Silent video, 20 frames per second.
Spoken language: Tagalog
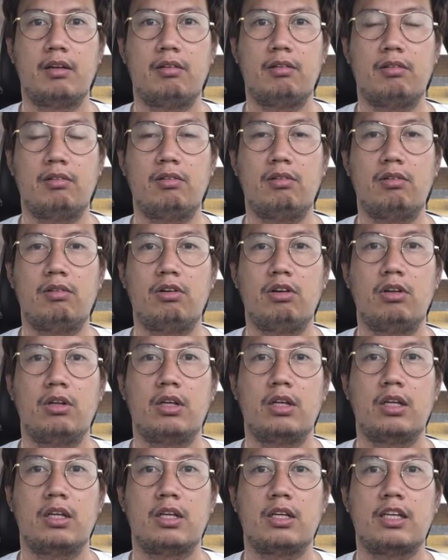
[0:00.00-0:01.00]
Oo.
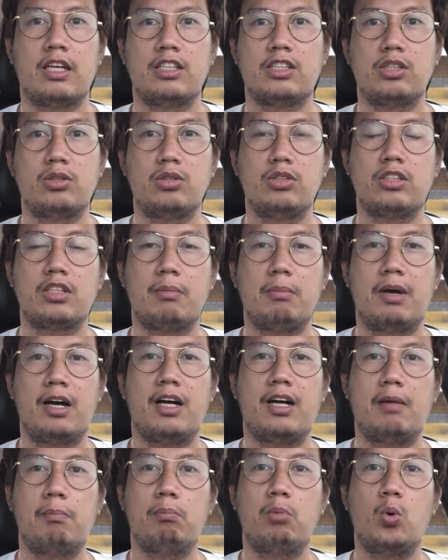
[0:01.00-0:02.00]
Kesa dun sa
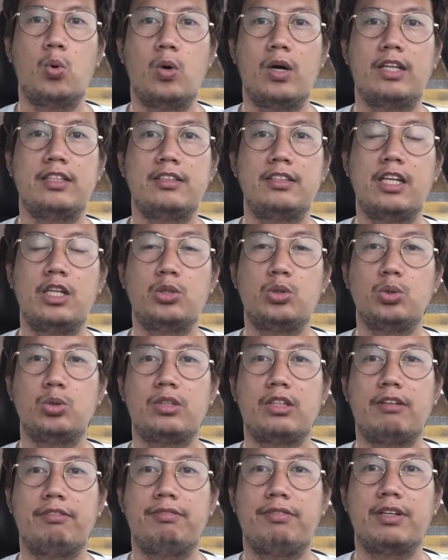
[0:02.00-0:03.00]
mga bungad na
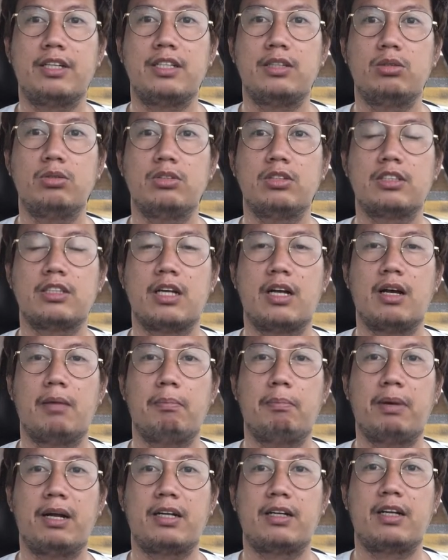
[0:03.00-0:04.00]
duty free dun
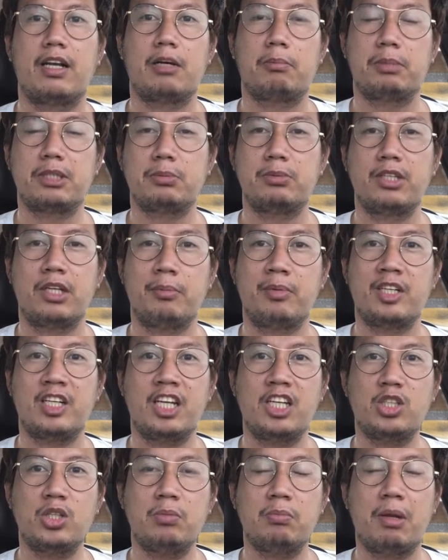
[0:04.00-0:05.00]
sa paglagpas mo ng
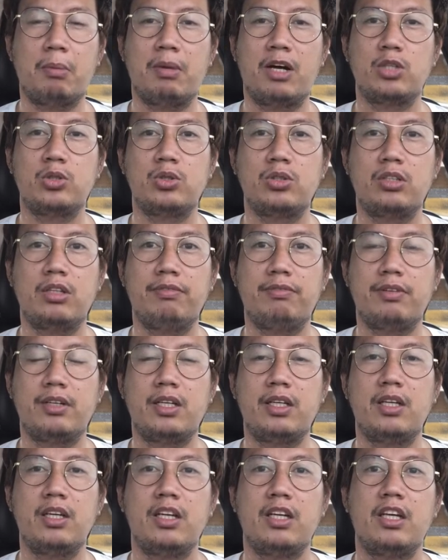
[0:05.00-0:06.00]
immigration, may mga duty
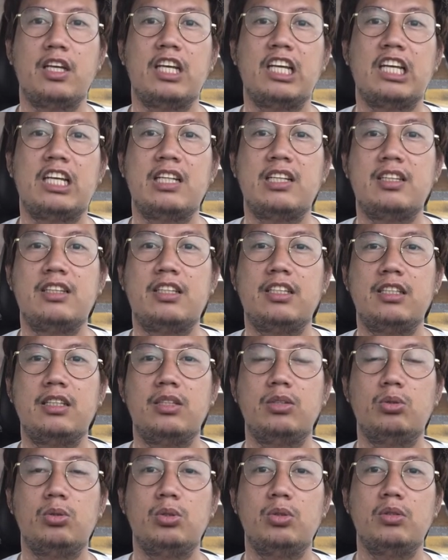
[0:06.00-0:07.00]
free,
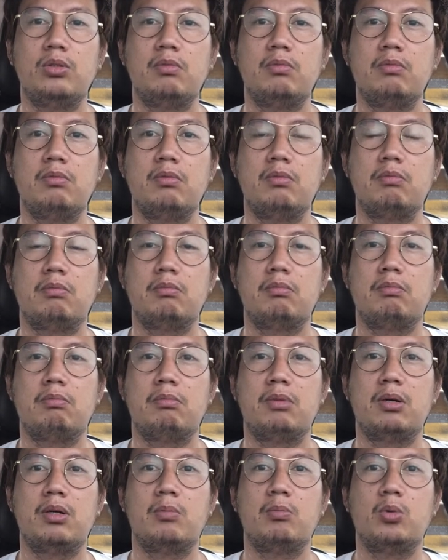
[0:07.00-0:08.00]
hindi dun
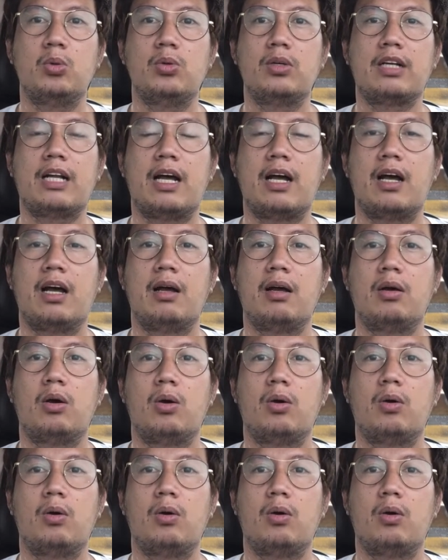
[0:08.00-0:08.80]
mura.